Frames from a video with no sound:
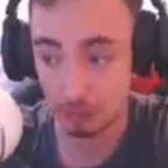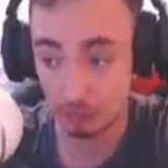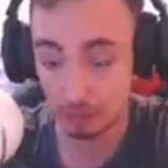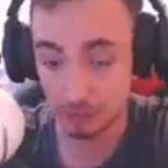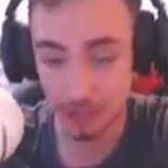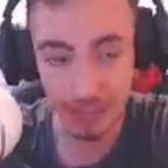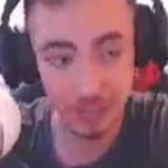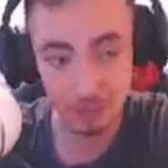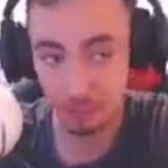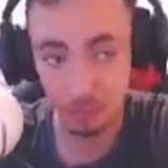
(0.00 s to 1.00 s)
Но я
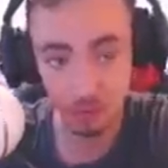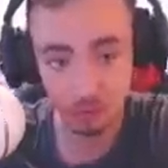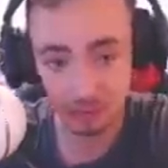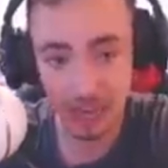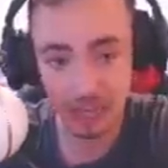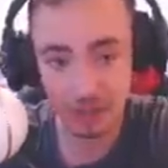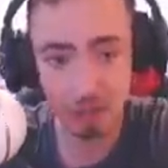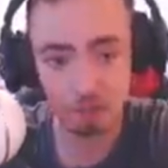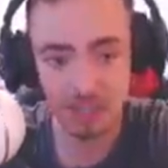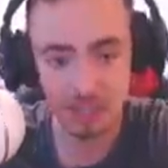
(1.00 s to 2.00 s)
не помню, куда ее
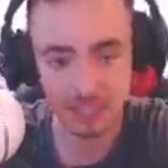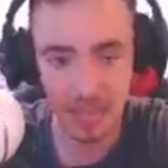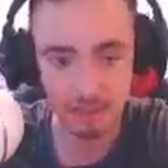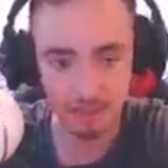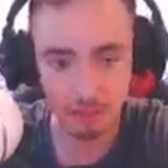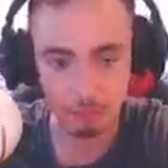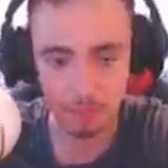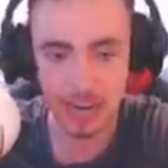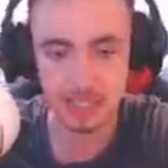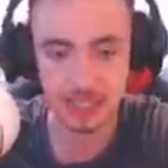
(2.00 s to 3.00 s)
поставил,
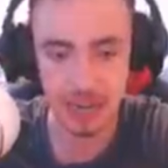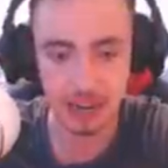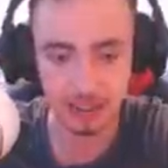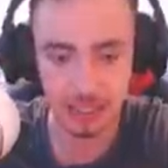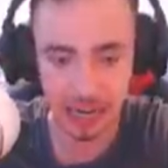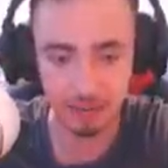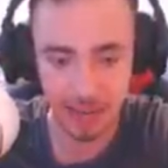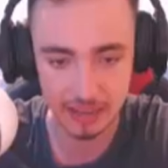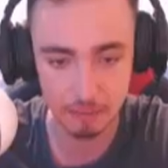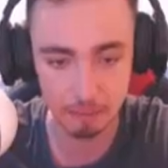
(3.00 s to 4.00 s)
просрал
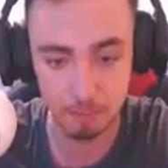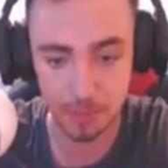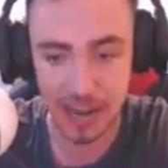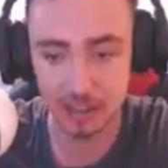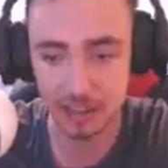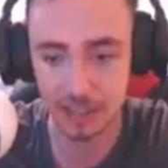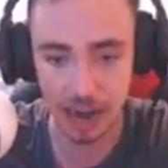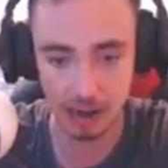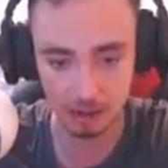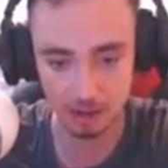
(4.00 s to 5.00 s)
кровать
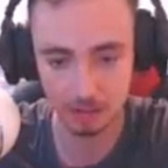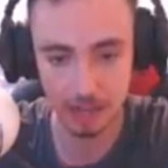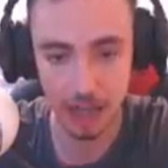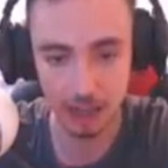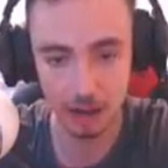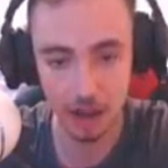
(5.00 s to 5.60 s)
просрал, да.